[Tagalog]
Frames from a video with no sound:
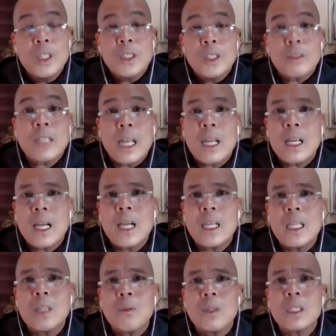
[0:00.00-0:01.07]
So talagang
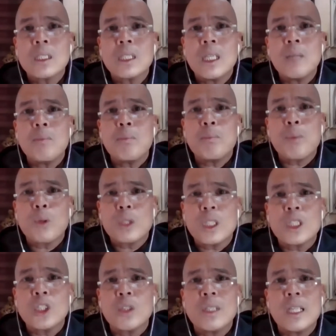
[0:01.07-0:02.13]
it was a
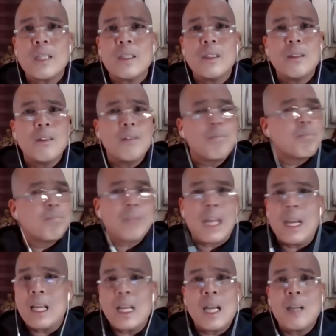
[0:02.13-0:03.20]
procession na
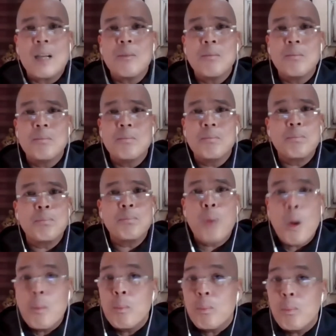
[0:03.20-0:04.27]
talagang
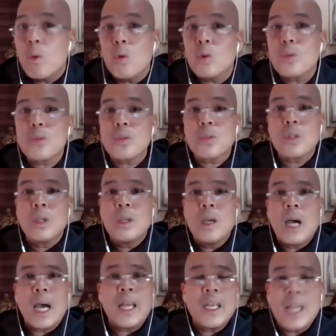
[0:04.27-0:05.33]
pumpos.
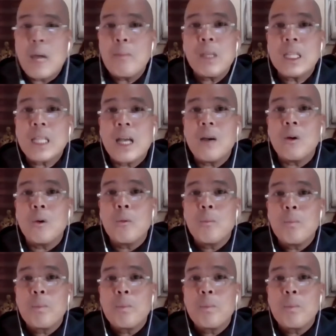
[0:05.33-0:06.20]
Ang daming tao.